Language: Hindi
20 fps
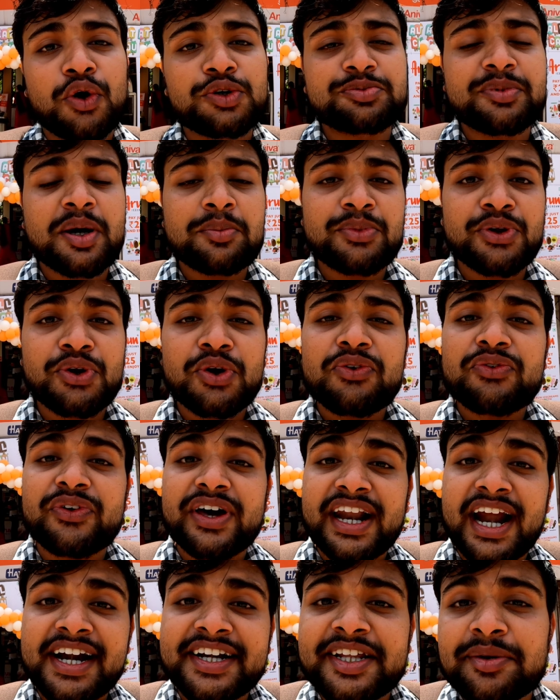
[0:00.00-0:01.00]
उसमें हम लोग को
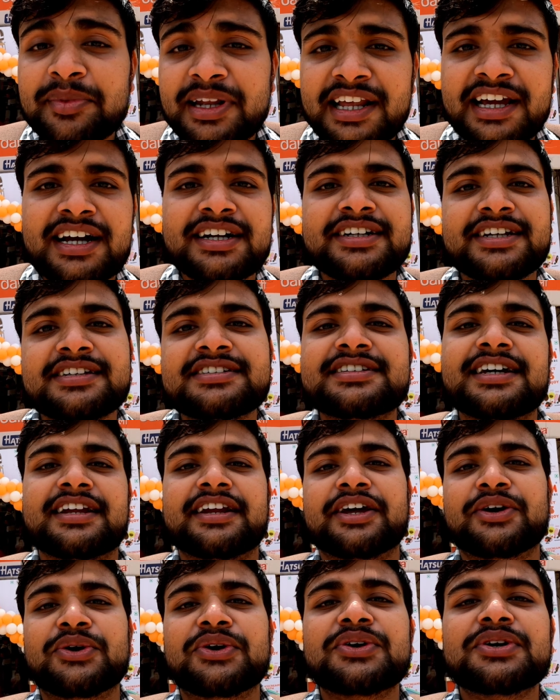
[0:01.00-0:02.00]
वेराइटी मिलेगा टेस्ट
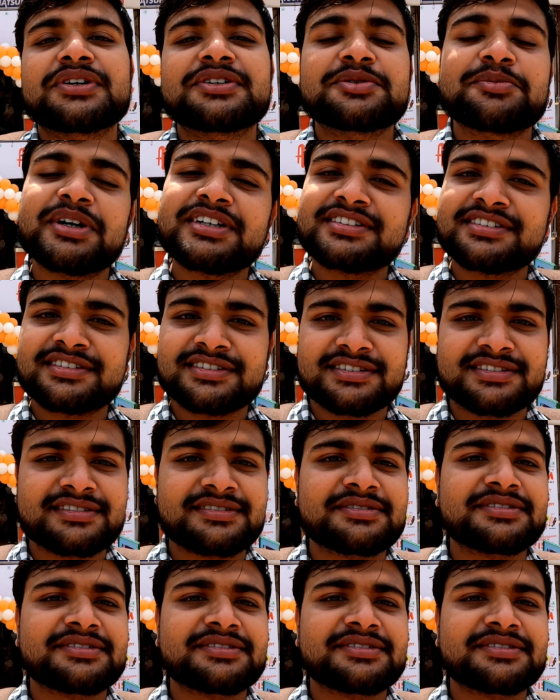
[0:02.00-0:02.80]
करने को बस